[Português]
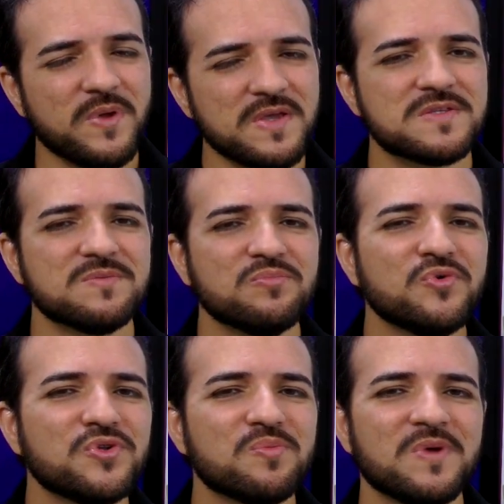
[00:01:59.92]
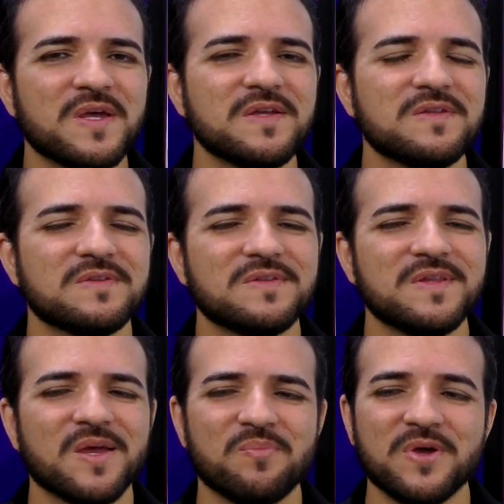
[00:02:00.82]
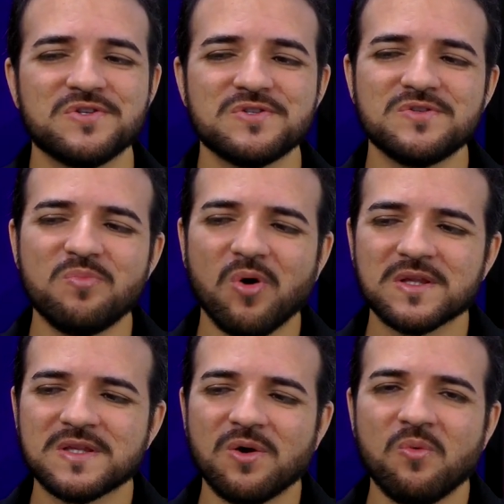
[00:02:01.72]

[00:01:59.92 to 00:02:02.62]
pense muito bem aí de repente de botar